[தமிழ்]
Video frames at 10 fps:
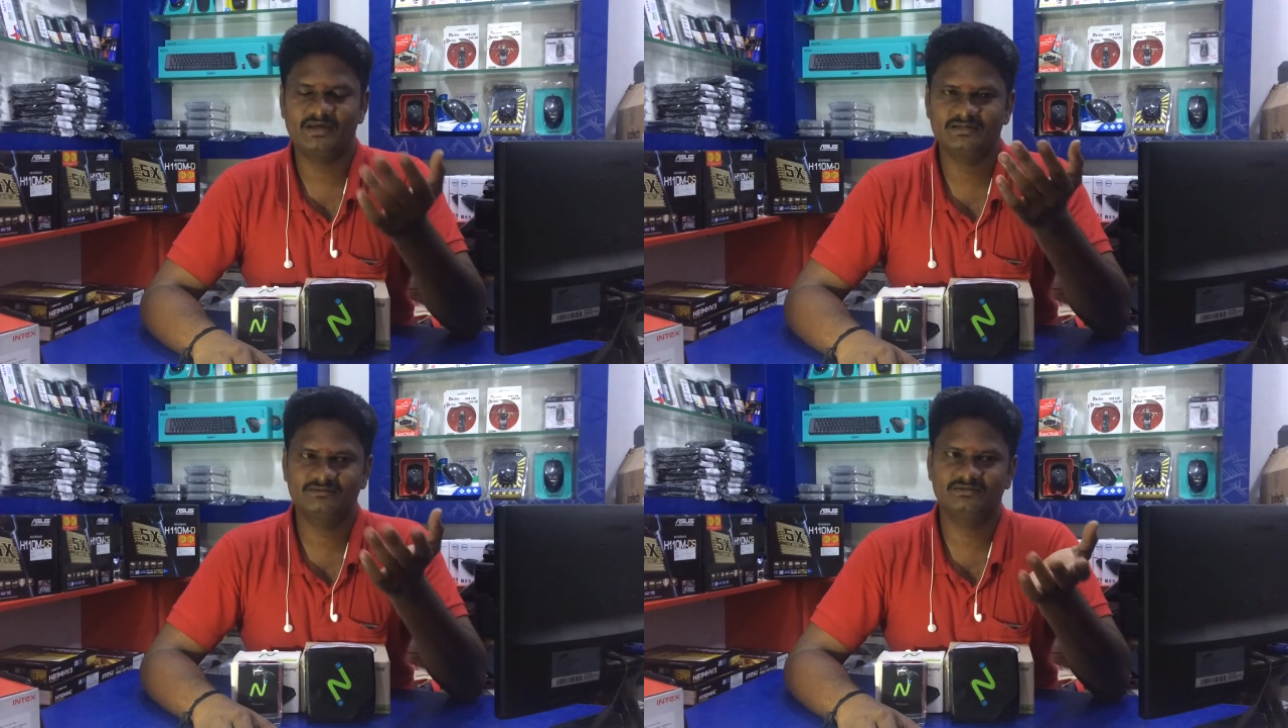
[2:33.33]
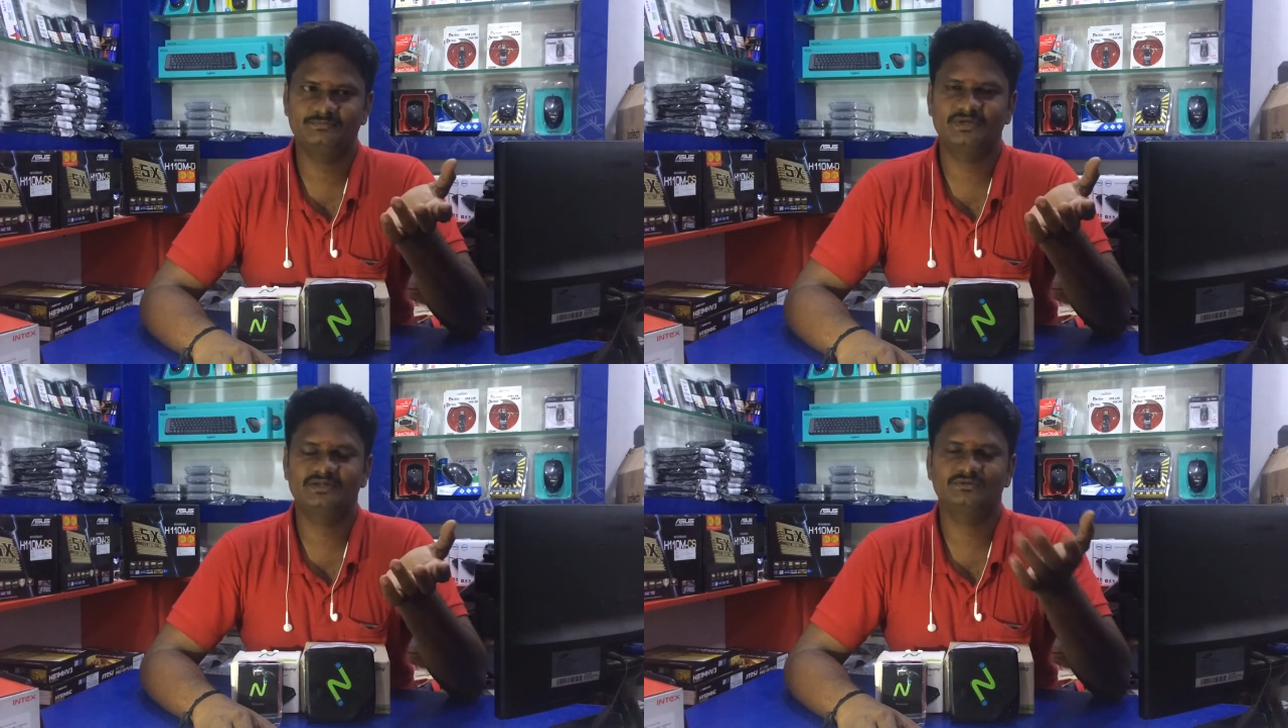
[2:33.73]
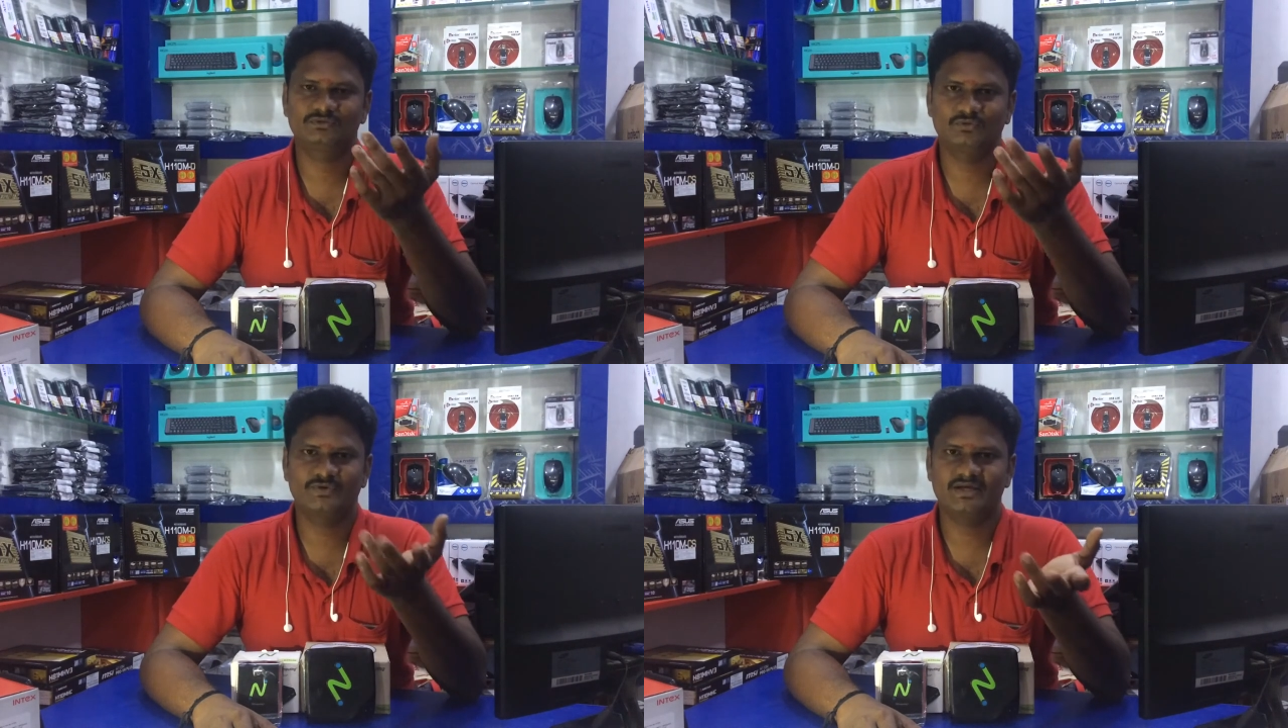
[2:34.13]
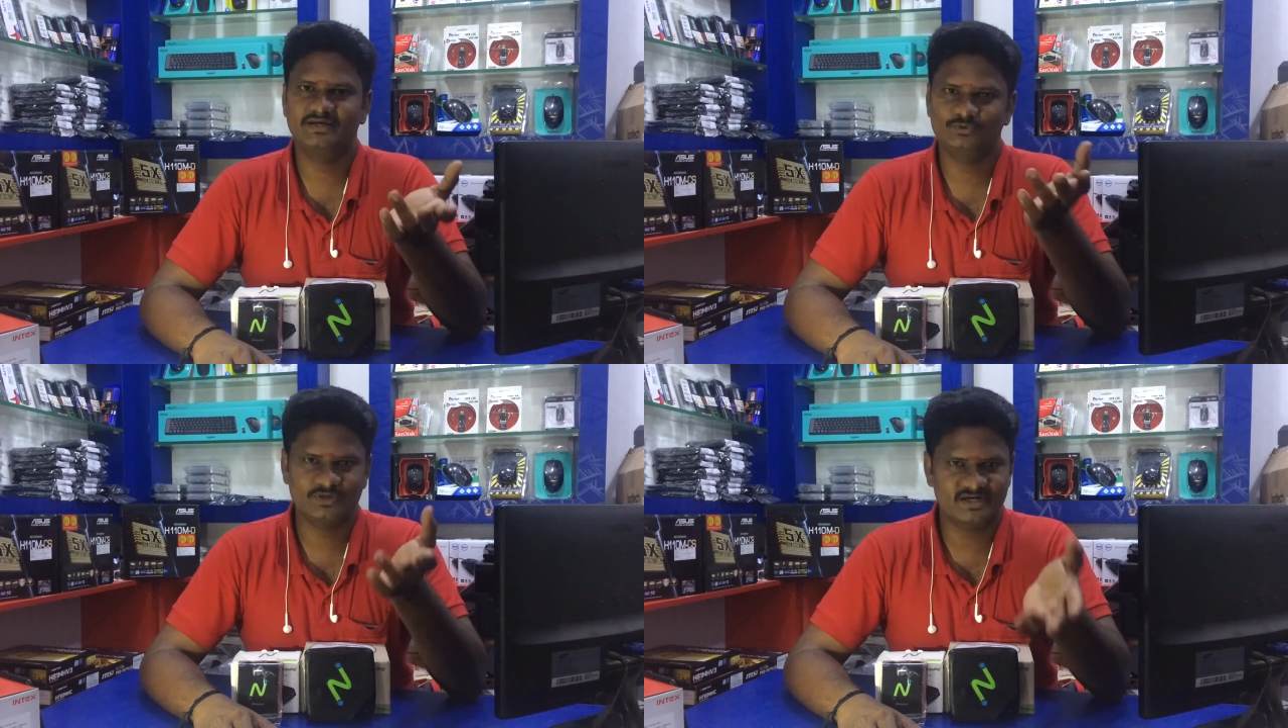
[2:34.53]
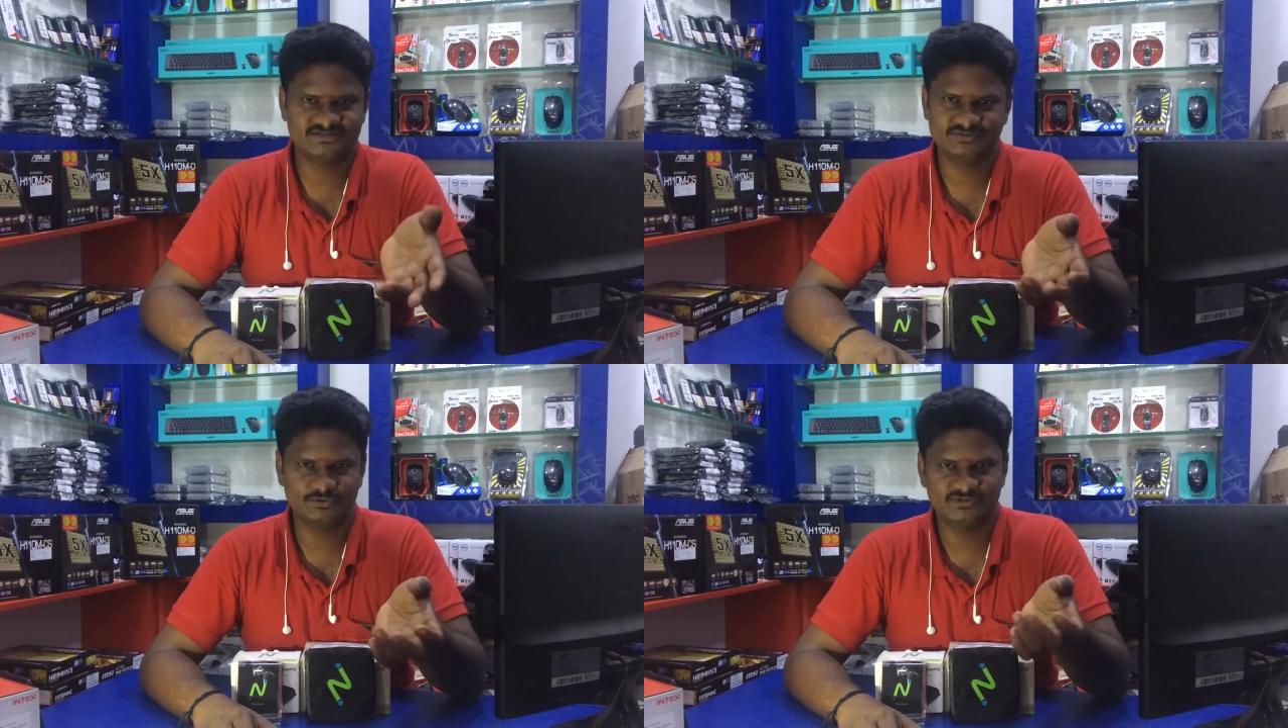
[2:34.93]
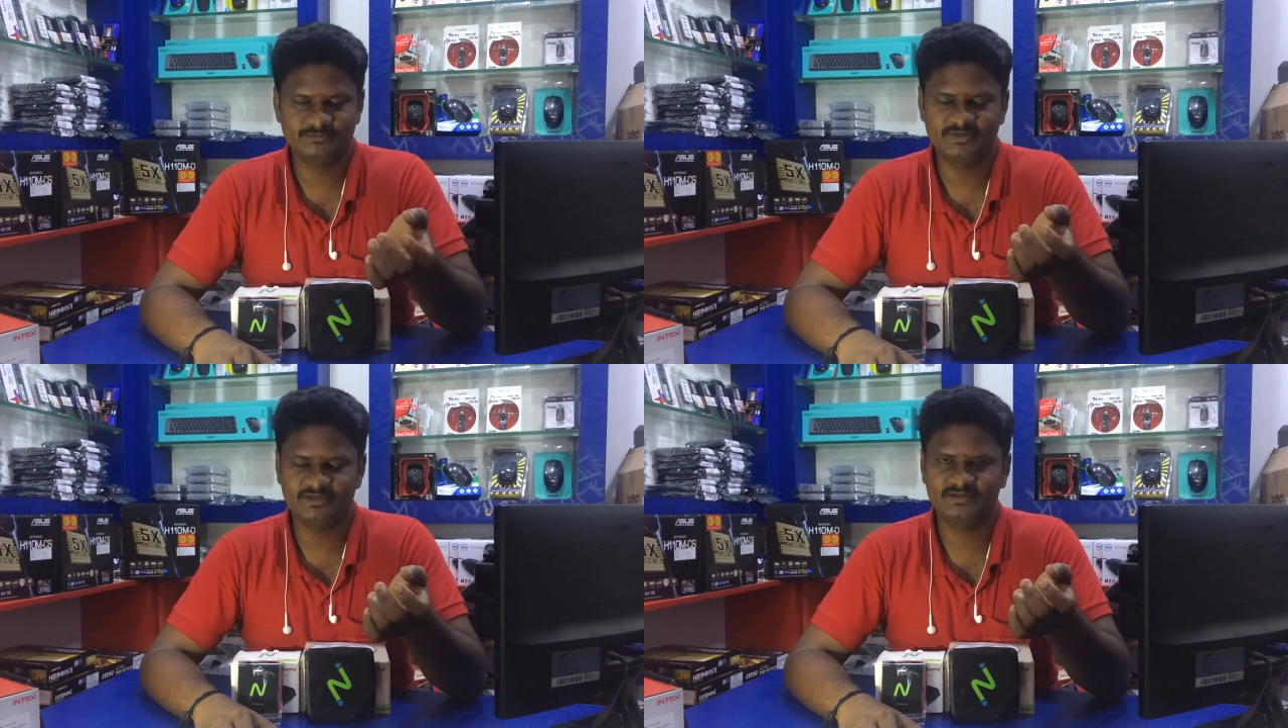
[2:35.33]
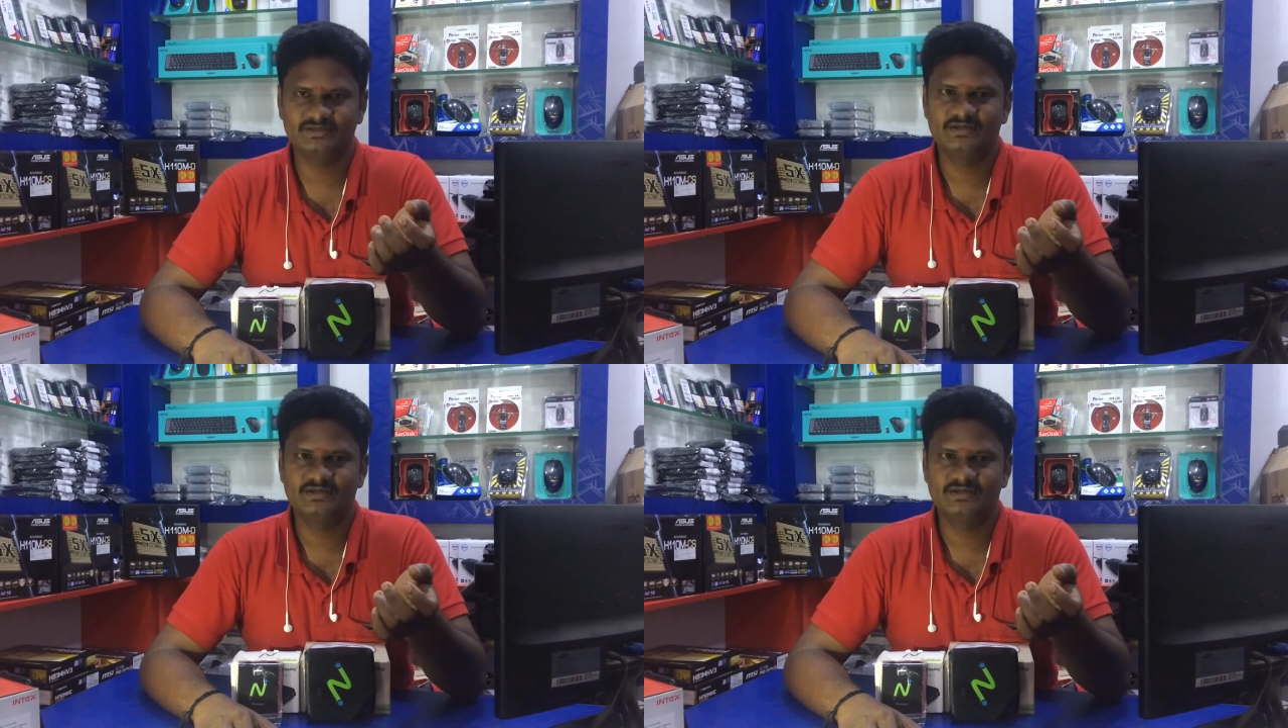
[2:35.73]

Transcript: அதுக்கு வந்து பார்த்தீங்கன்னா த்ரூவாய நெட்ஒர்க் கனெக்ஷன் கொடுத்துருப்பீங்க